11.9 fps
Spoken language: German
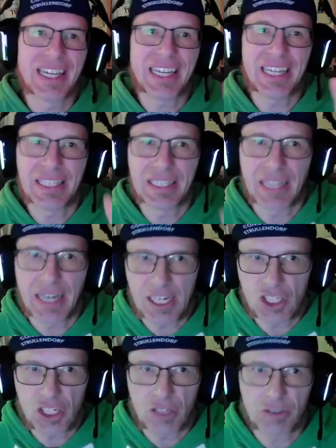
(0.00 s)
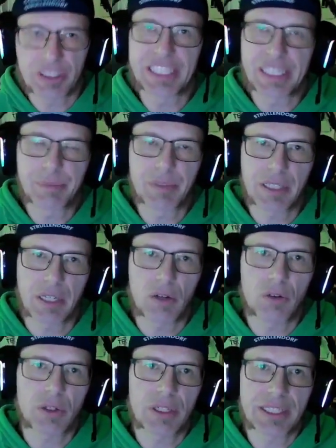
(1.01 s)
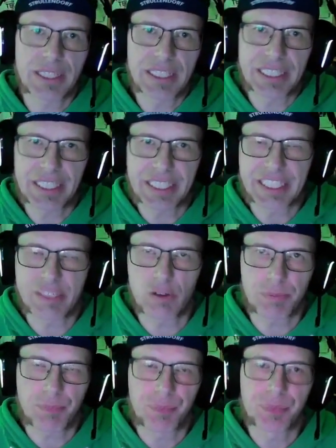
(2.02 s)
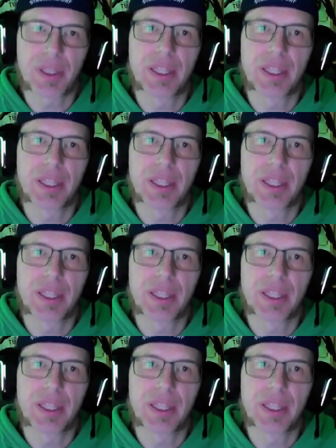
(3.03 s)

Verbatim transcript: In den Einstellungen sieht man dann auch ganz rechts oben